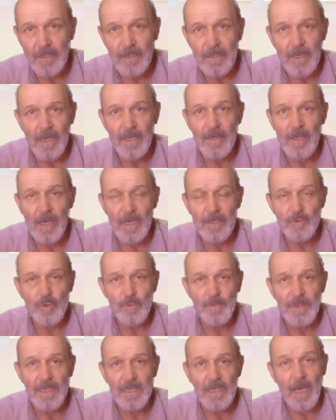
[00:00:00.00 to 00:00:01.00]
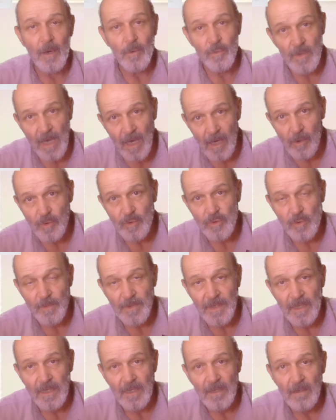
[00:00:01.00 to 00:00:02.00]
لا ناخذ به او ناخذ
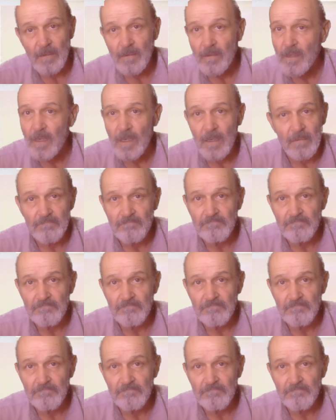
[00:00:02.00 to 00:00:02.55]
به لا